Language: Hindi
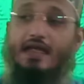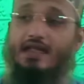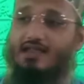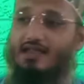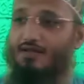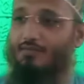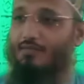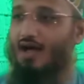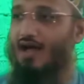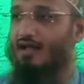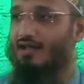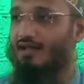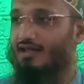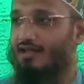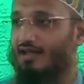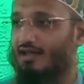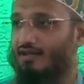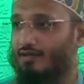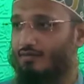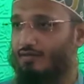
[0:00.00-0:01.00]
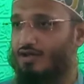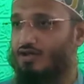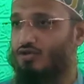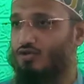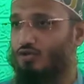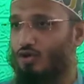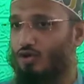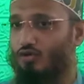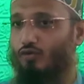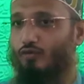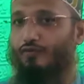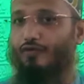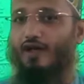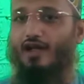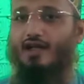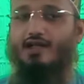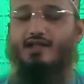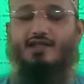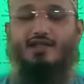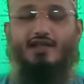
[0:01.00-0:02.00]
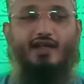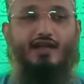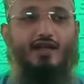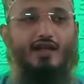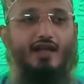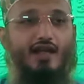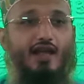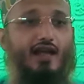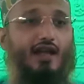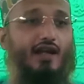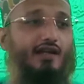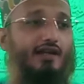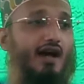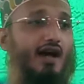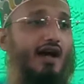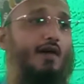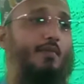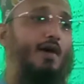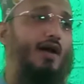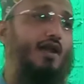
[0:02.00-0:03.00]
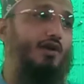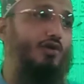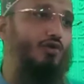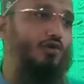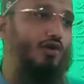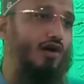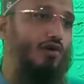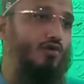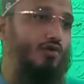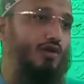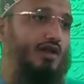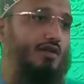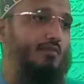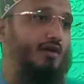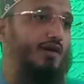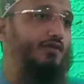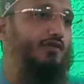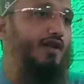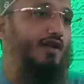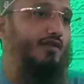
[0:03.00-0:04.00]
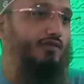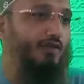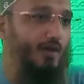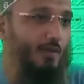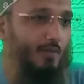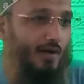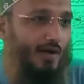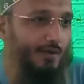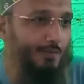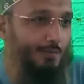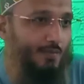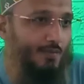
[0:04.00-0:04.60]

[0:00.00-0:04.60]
इस ईमान के तवसल व तुफ़ैल से अल्लाह हमारे गुनाहों की मफ़रत फरमा